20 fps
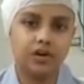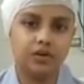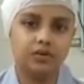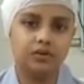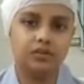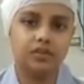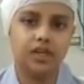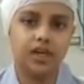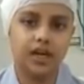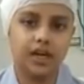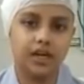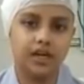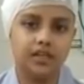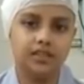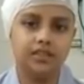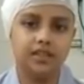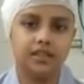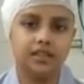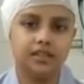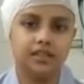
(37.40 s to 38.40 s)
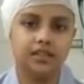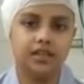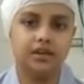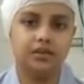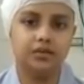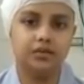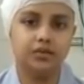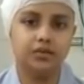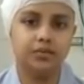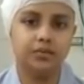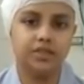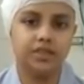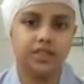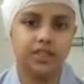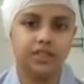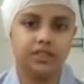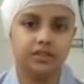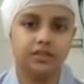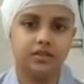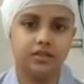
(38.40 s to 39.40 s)
आपको देख ले जा रहे थे उन्होंने
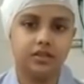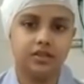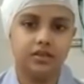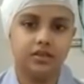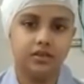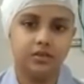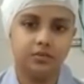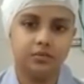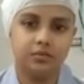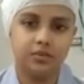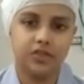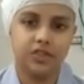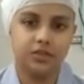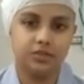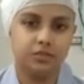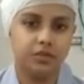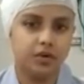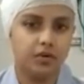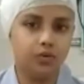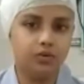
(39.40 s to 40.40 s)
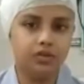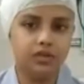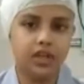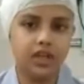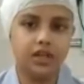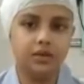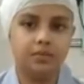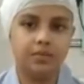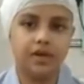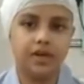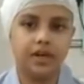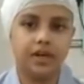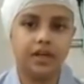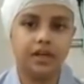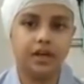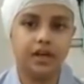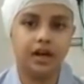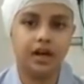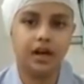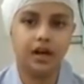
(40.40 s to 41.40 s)
मुझे मुझे बहुत हेल्प करी
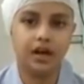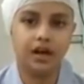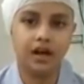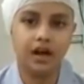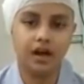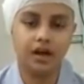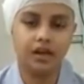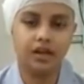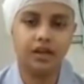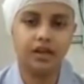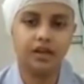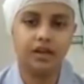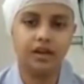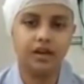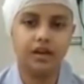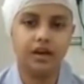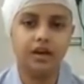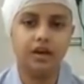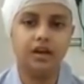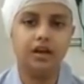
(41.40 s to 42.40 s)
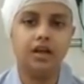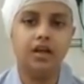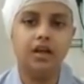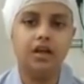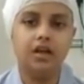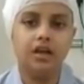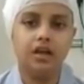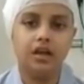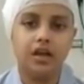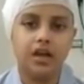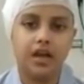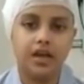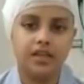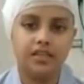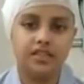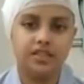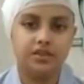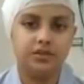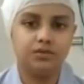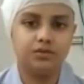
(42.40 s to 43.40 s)
आगे अल्लाह
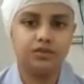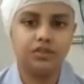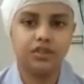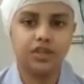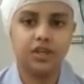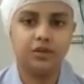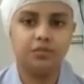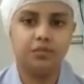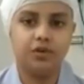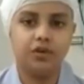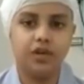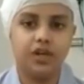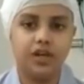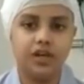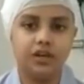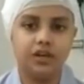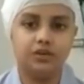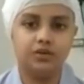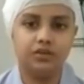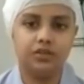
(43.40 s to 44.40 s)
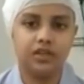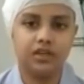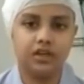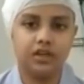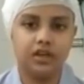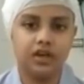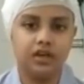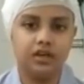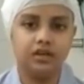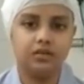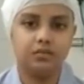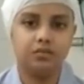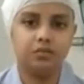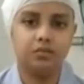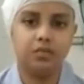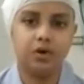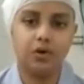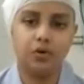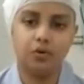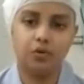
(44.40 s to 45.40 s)
ऐसी ऊंचाई पर ले ले को जाना
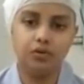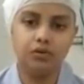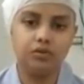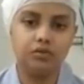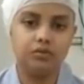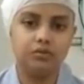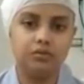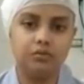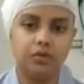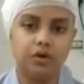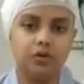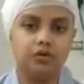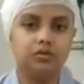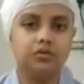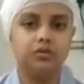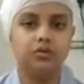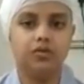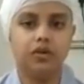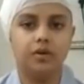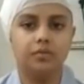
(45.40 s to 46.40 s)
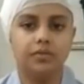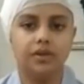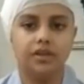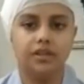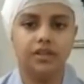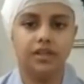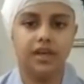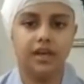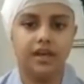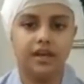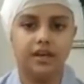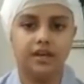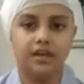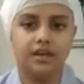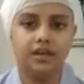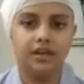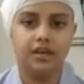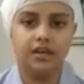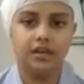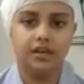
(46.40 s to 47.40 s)
बहुत बहुत दुआ मिलती है
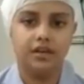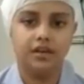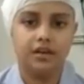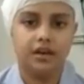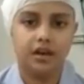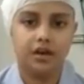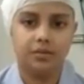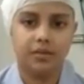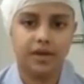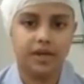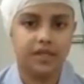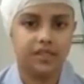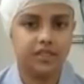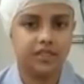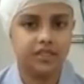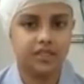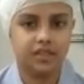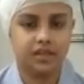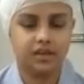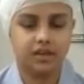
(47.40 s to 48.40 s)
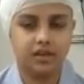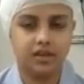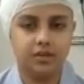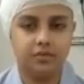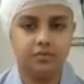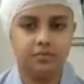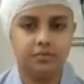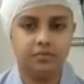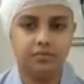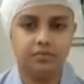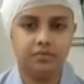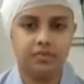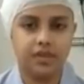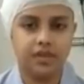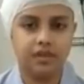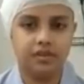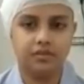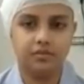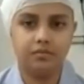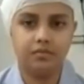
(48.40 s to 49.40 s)
हमारे जैसे
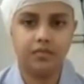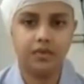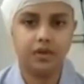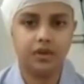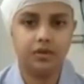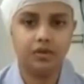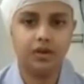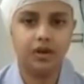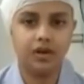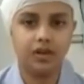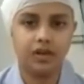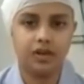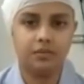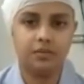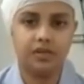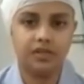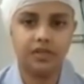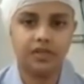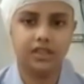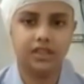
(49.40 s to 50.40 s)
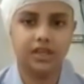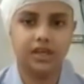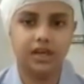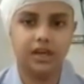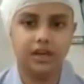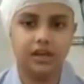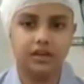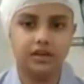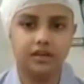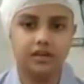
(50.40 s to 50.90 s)
गरीब लोगों की मदद करे